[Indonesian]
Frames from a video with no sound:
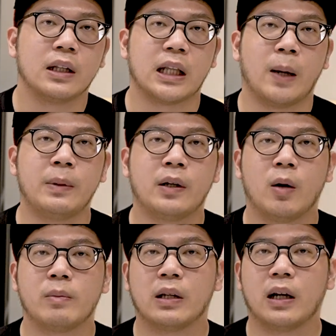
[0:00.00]
Tapi
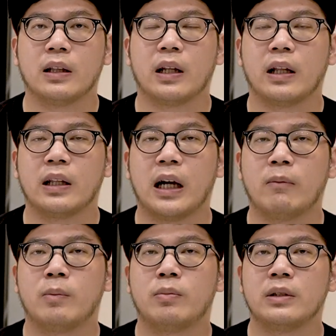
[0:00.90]
kalau misalkan ternyata
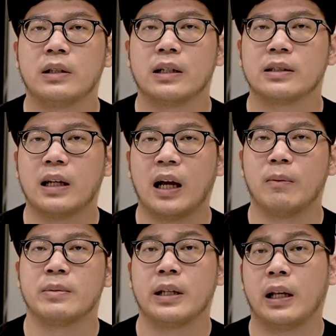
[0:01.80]
kamu punya
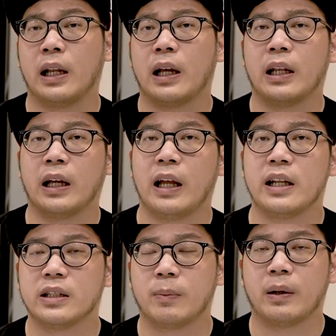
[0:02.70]
saham cyclical yang
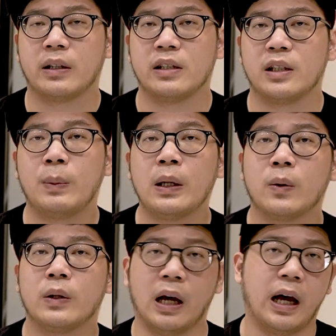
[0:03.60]
lain seperti
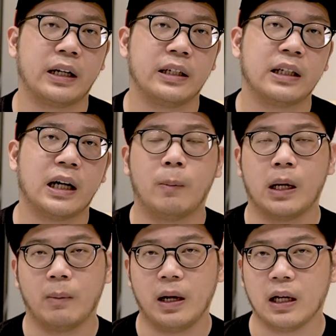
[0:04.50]
CPO ya harganya
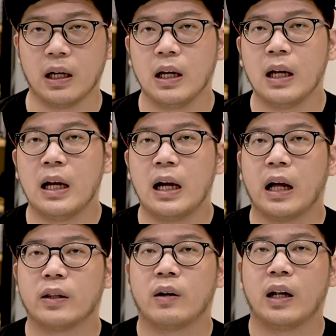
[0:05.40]
kemana-mana
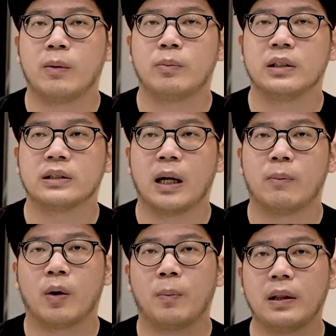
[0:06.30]
atau kalian punya saham
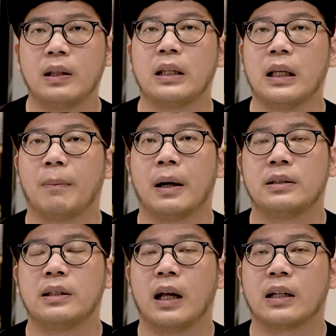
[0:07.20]
properti, ya
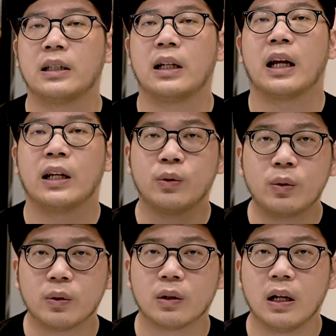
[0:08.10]
pasti harganya lagi
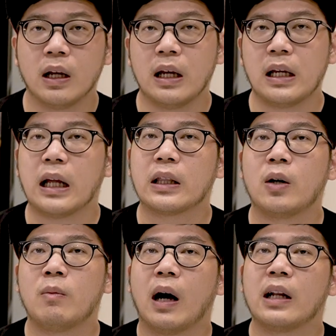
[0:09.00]
turun
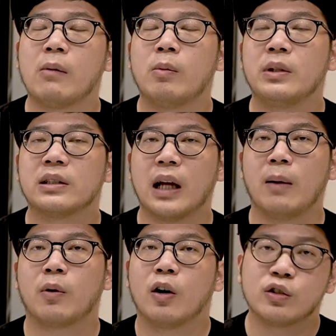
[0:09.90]
atau bahkan kamu punya
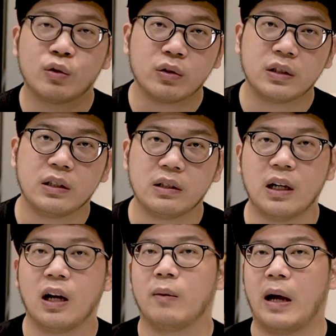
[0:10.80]
saham konstruksi,
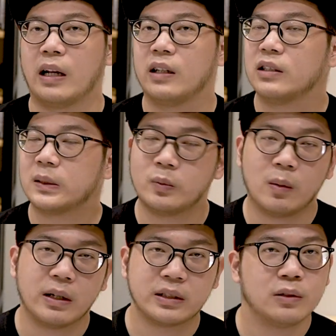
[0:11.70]
ya harganya
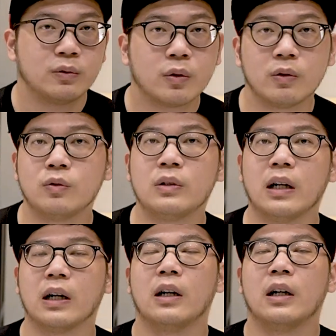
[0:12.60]
semua masih turun
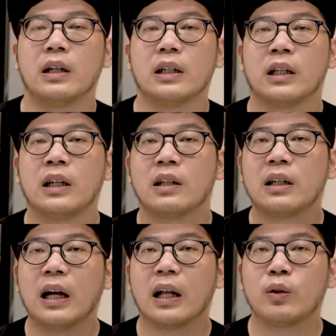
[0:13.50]
juga. Ya, jadi
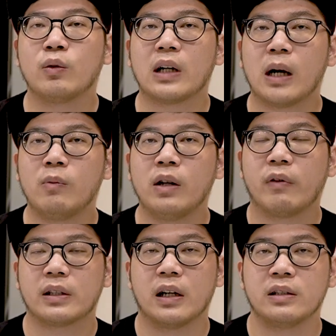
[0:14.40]
tergantung kamu
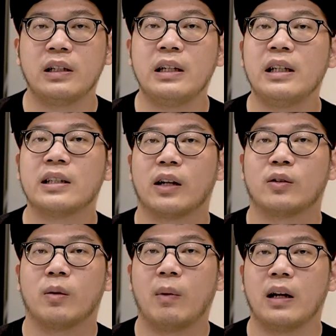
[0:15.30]
investasi di
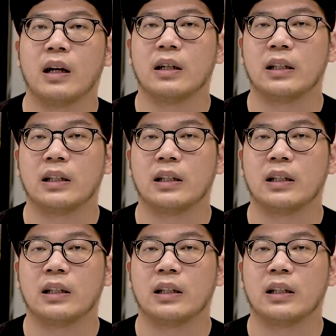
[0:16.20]
sektor mana.